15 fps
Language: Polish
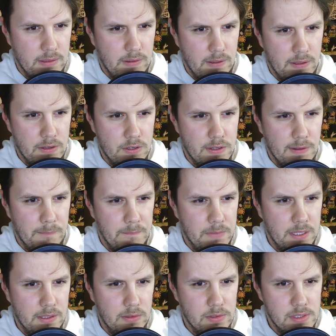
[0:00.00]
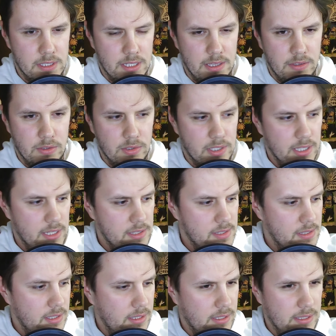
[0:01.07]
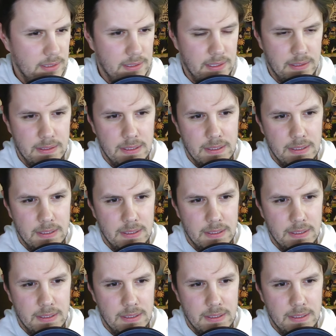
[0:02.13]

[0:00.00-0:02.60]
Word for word: Jakieś tam tego do relacji i tyle.